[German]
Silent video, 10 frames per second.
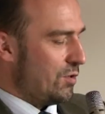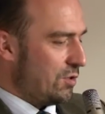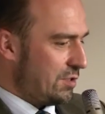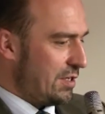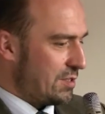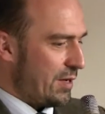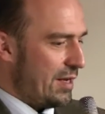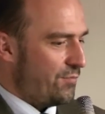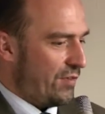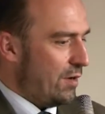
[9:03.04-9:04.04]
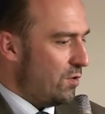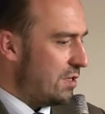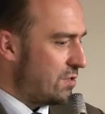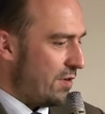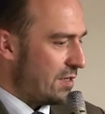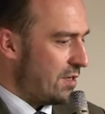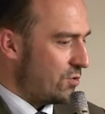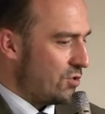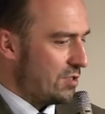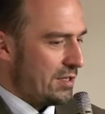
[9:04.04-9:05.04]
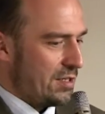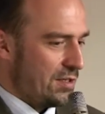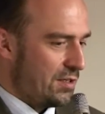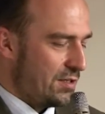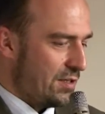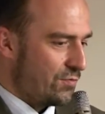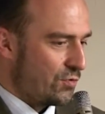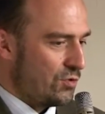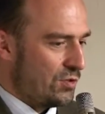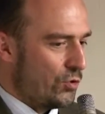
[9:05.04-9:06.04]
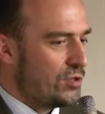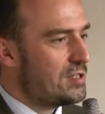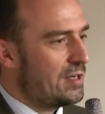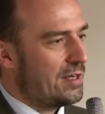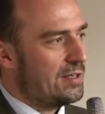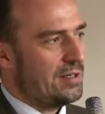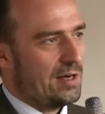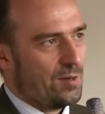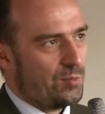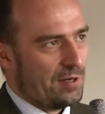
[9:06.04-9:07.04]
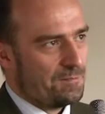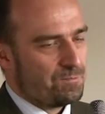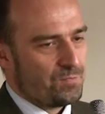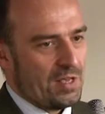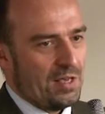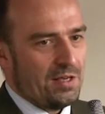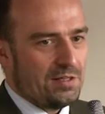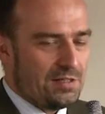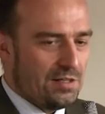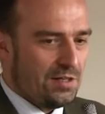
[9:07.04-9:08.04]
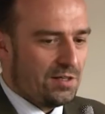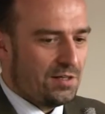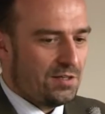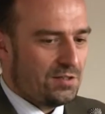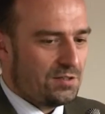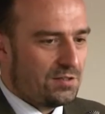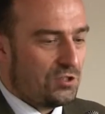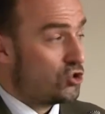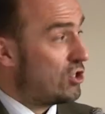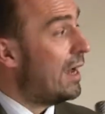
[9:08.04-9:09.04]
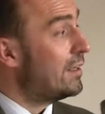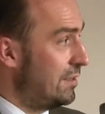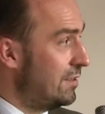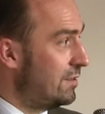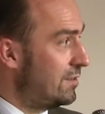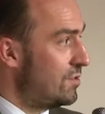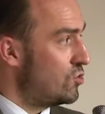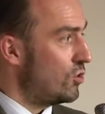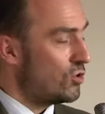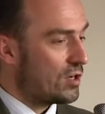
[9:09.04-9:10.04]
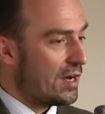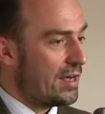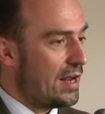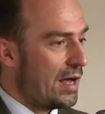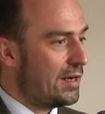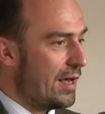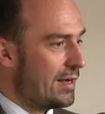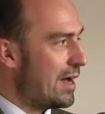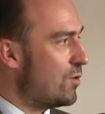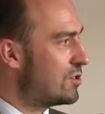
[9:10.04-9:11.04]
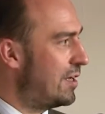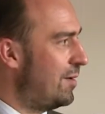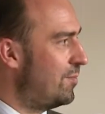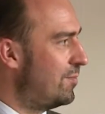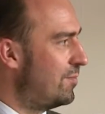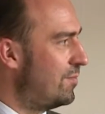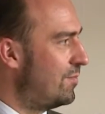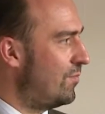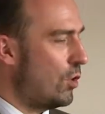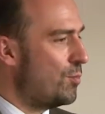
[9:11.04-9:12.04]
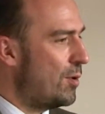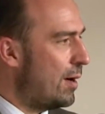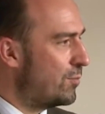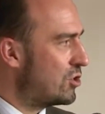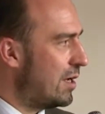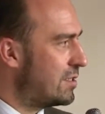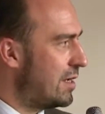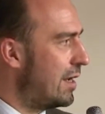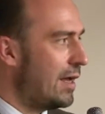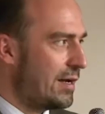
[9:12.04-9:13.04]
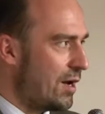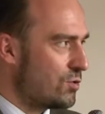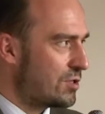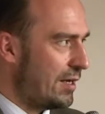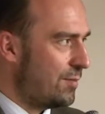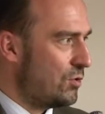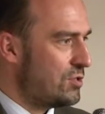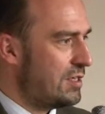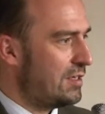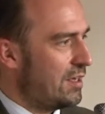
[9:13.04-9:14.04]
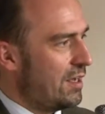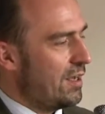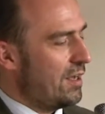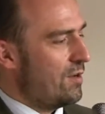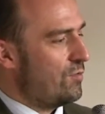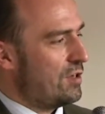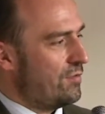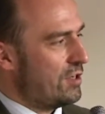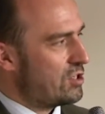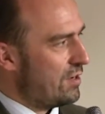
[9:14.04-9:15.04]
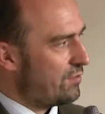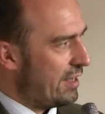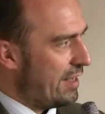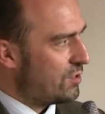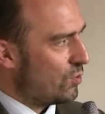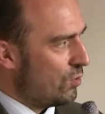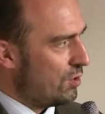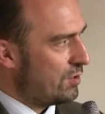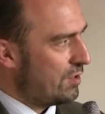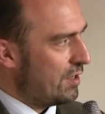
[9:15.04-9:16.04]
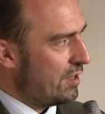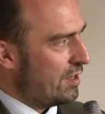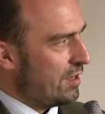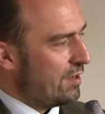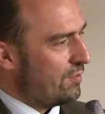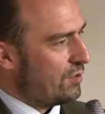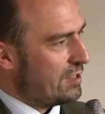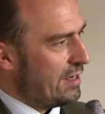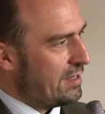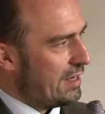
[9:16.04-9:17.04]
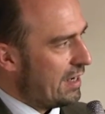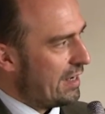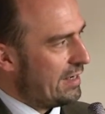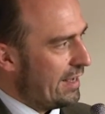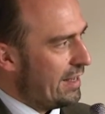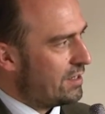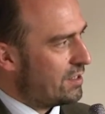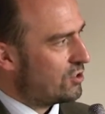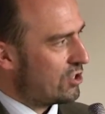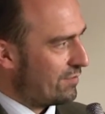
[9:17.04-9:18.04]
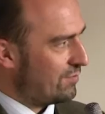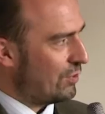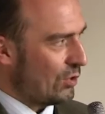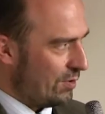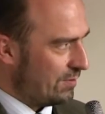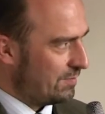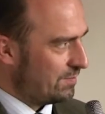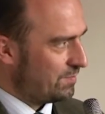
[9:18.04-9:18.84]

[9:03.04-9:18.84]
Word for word: Und hier ist meine Empfehlung, also war es auch schon seit den, den frühen 90ern in Japan, die, die Staaten sollen doch gar keine Anleihen ausgeben. Warum überhaupt Staatsanleihen ausgeben und sich von der Wirtschaft Geld holen, von denen, die gar kein Geld schaffen können.